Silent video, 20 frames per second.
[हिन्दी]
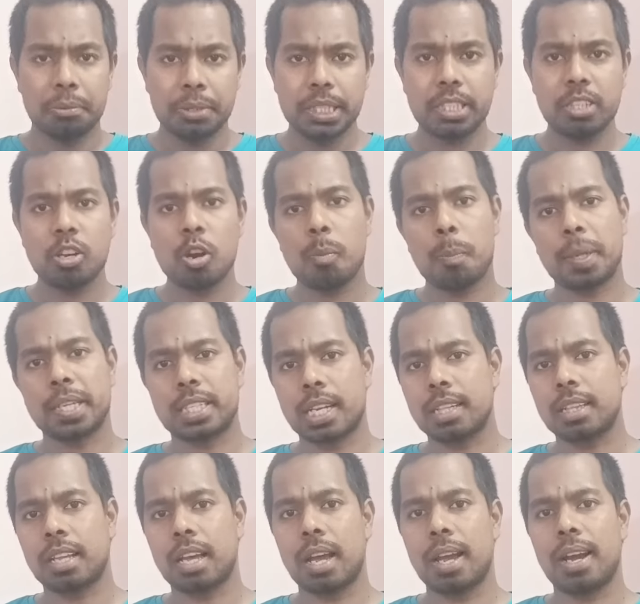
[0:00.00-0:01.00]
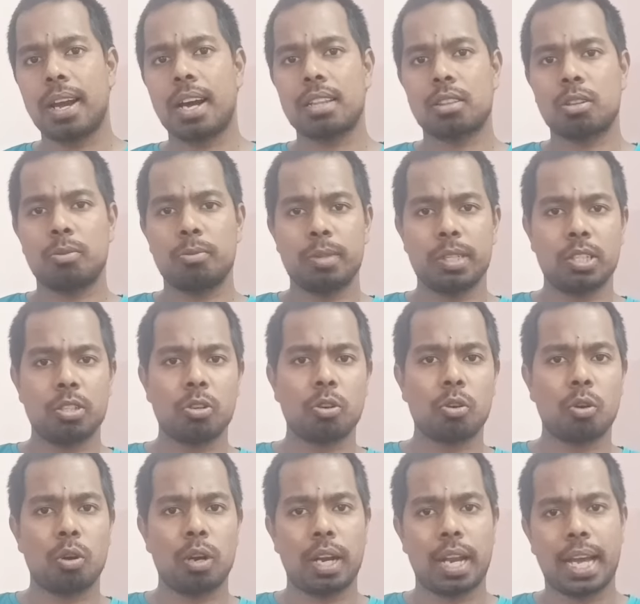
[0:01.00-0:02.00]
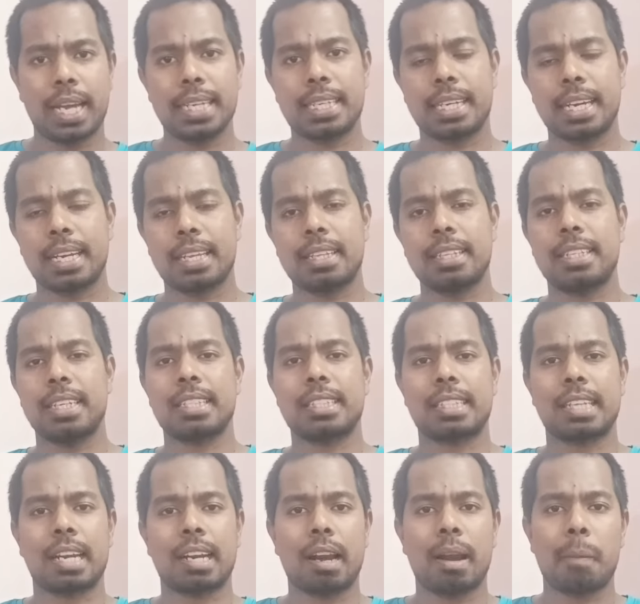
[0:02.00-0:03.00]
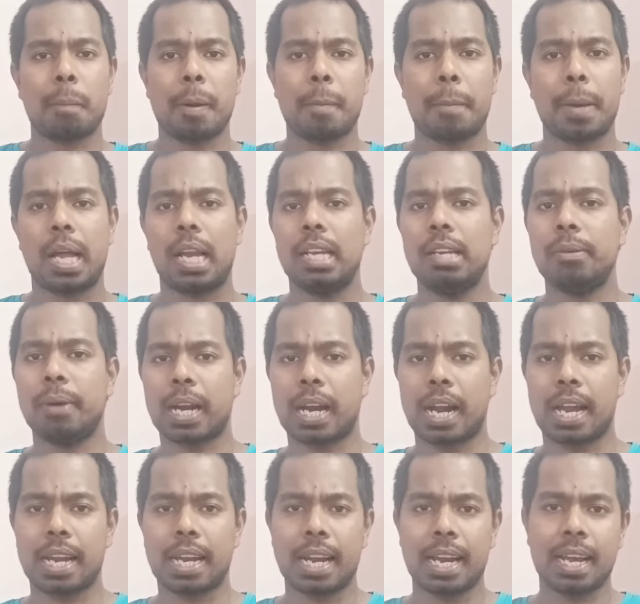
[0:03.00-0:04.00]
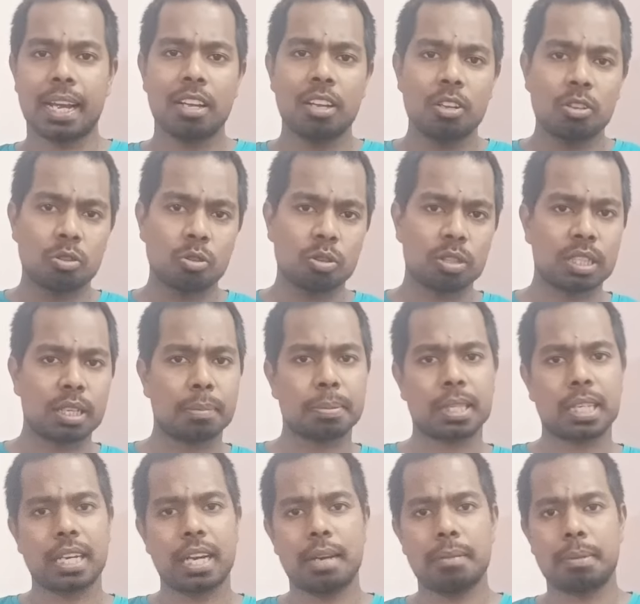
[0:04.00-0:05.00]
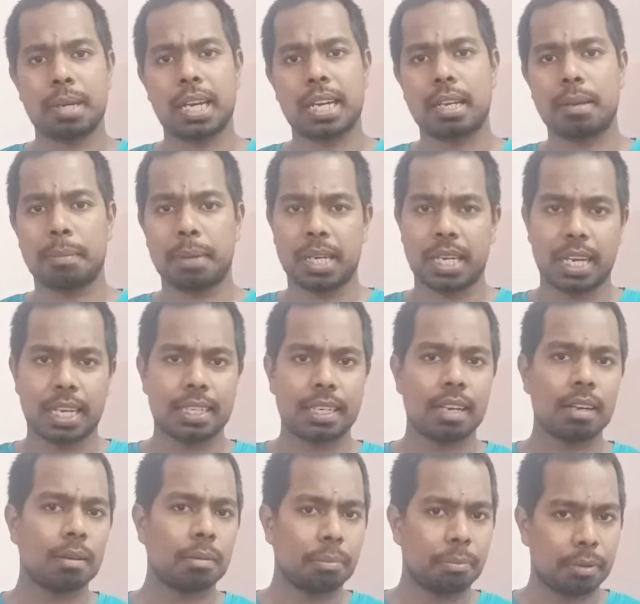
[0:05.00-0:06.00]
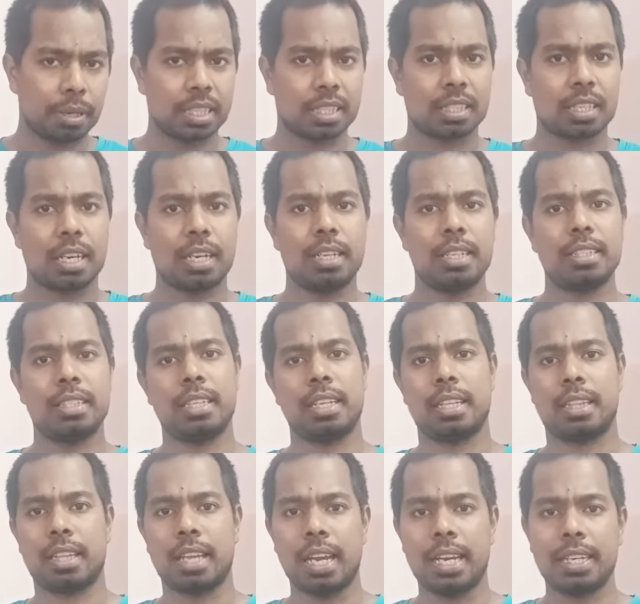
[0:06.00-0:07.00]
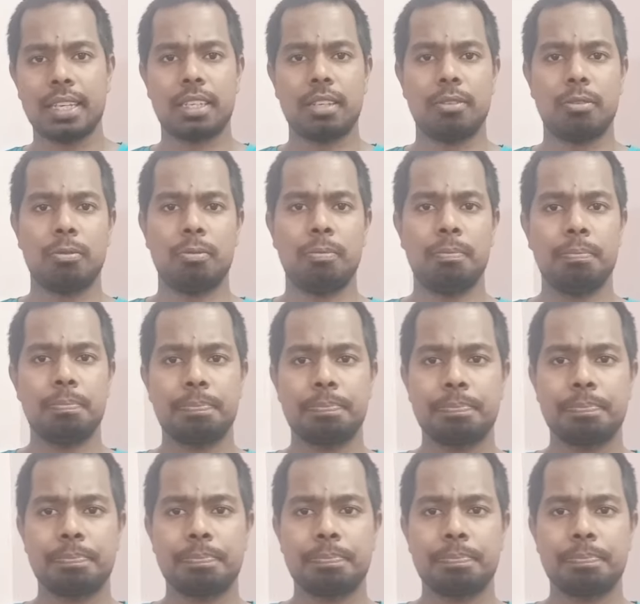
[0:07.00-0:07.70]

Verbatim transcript: वीडियो पसंद आएगा तो वीडियो को लाइक कर दीजिए चैनल पे पहली बार आए हैं तो सब्सक्राइब करके बेलाइकन प्रेस कर लीजिए थैंक यू